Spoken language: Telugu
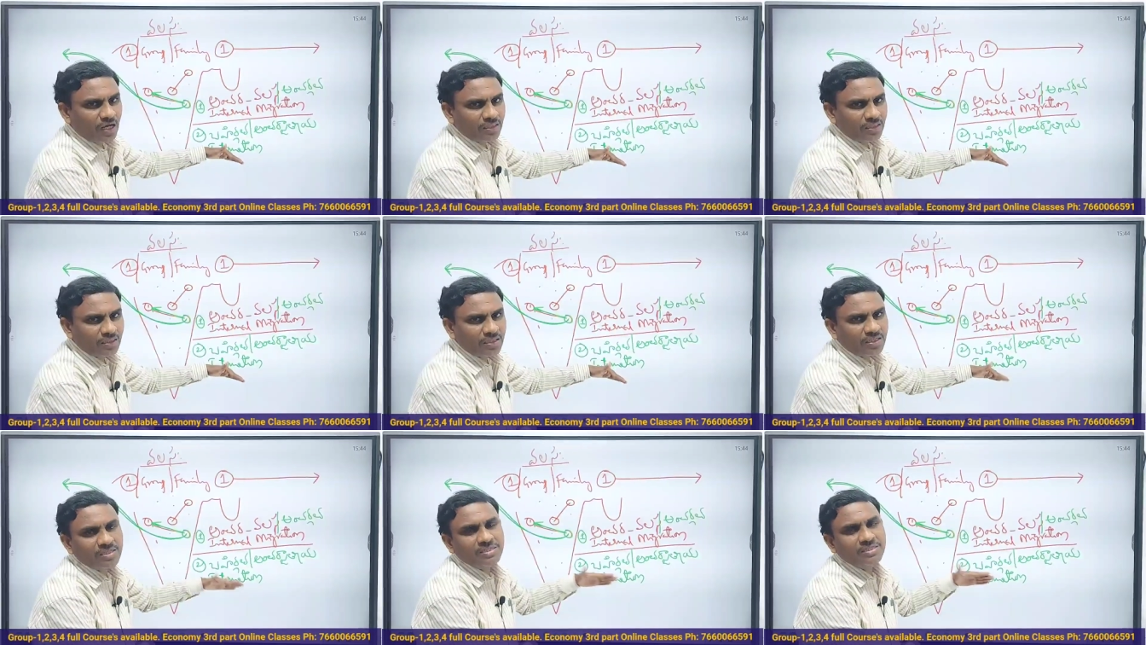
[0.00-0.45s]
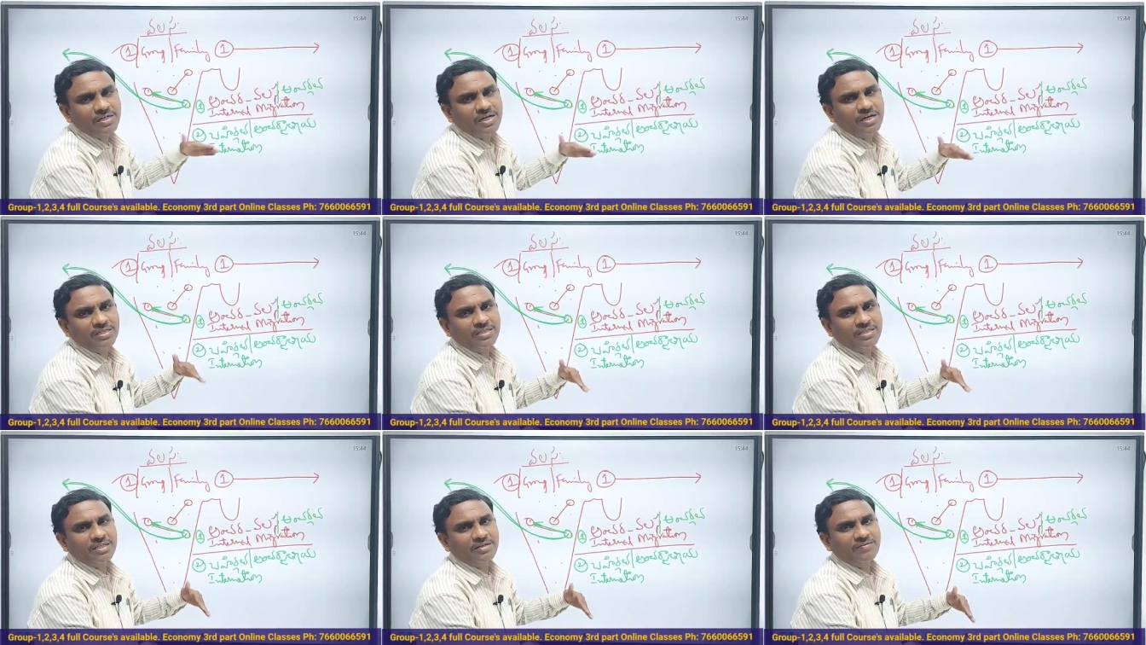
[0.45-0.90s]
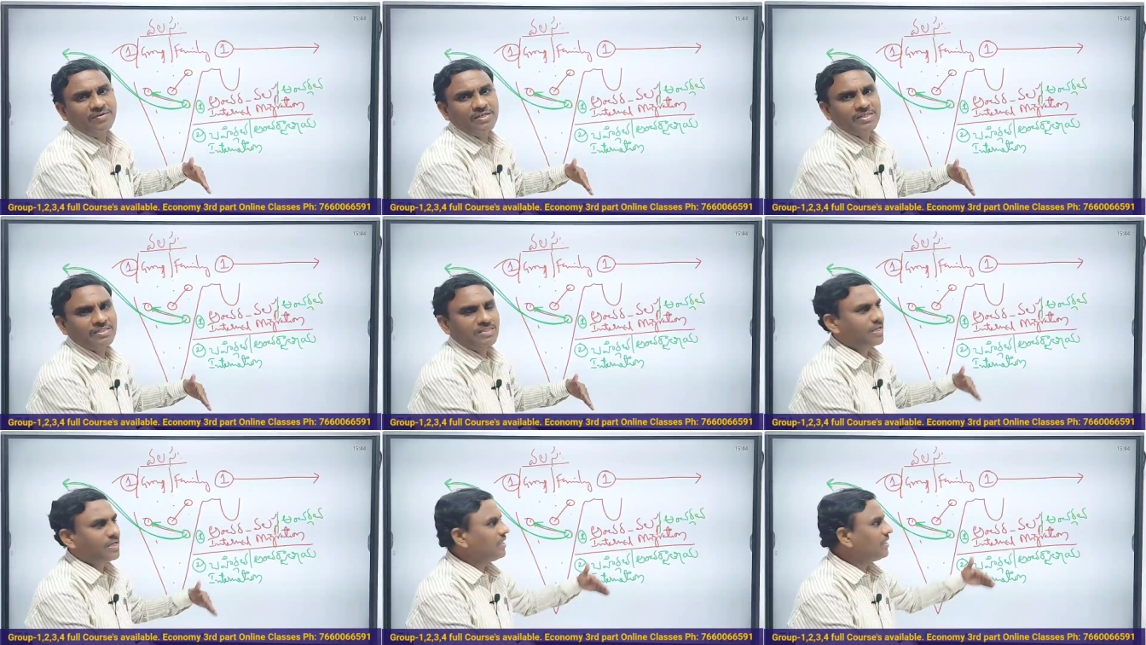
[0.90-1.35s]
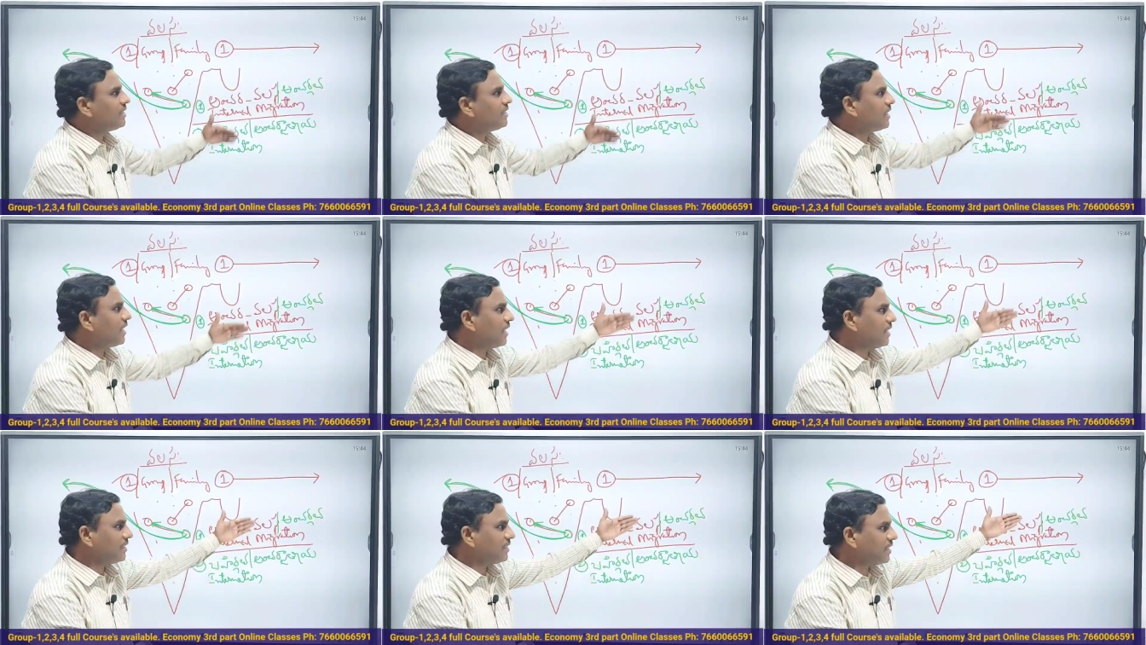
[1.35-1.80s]
అంతర్జాతీయ వలస
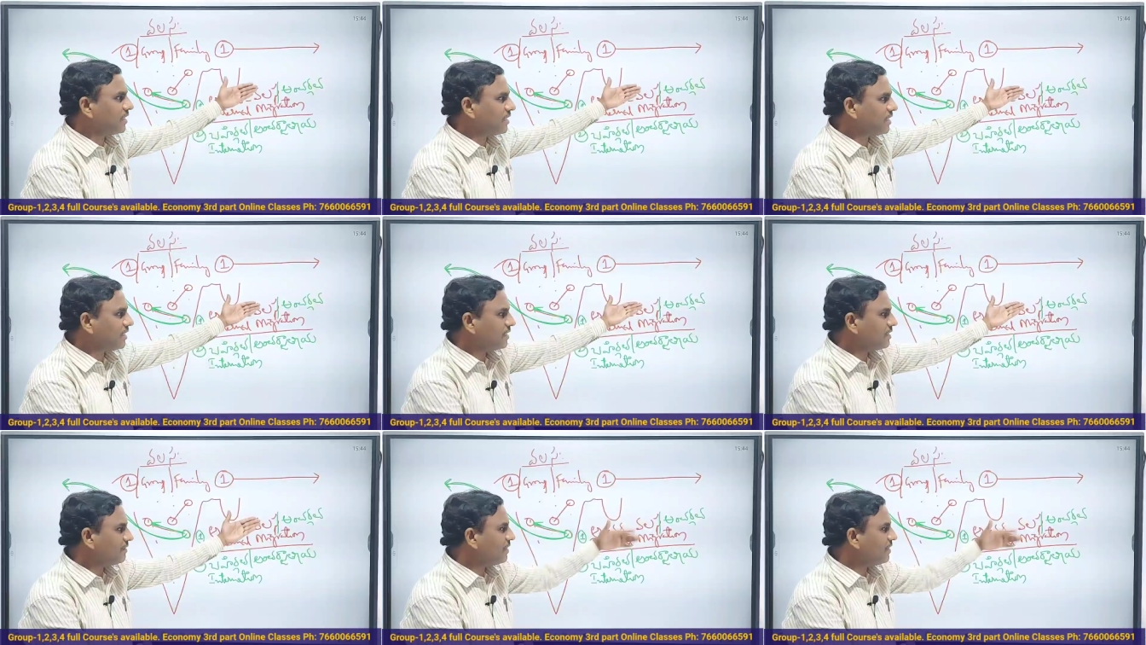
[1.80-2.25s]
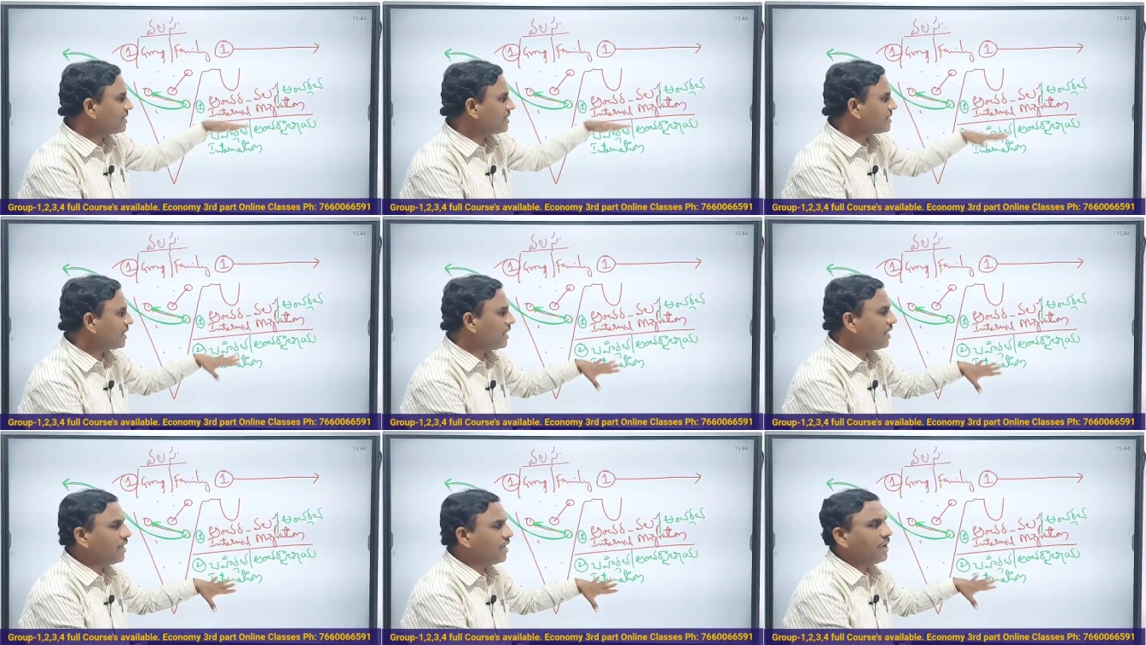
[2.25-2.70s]
లేదా అంతర్గత వలస